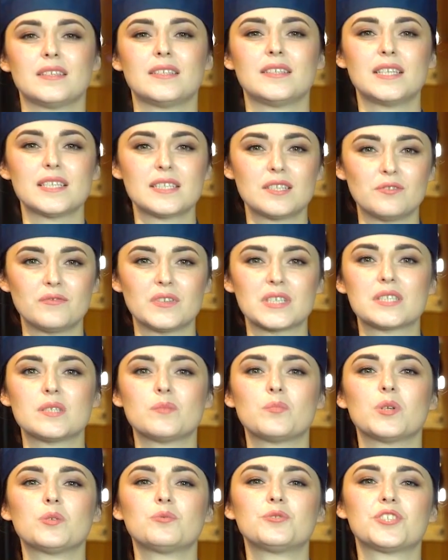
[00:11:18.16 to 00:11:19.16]
Если у вас не
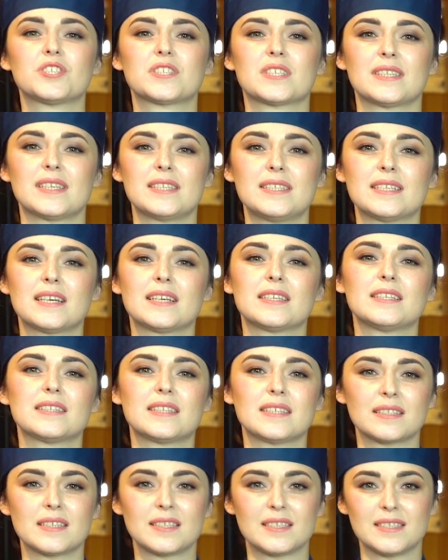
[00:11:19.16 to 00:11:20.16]
получится найти какие-то
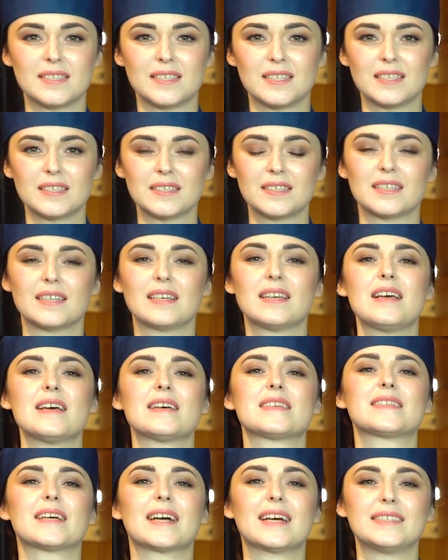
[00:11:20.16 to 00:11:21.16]
ингредиенты,
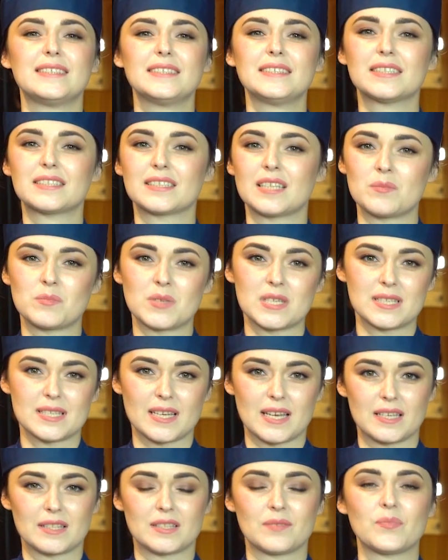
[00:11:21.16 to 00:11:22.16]
заходите к нам на
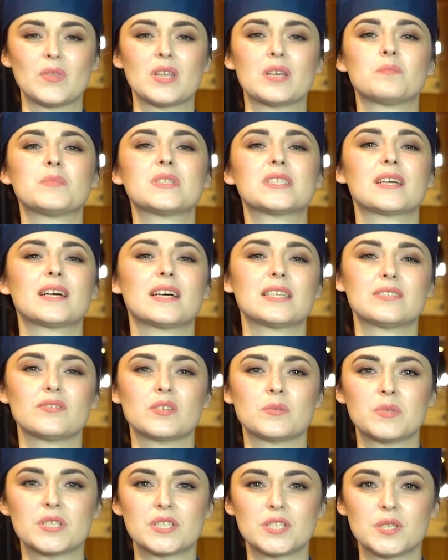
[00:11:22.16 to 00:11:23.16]
сайт. Мы заказываем из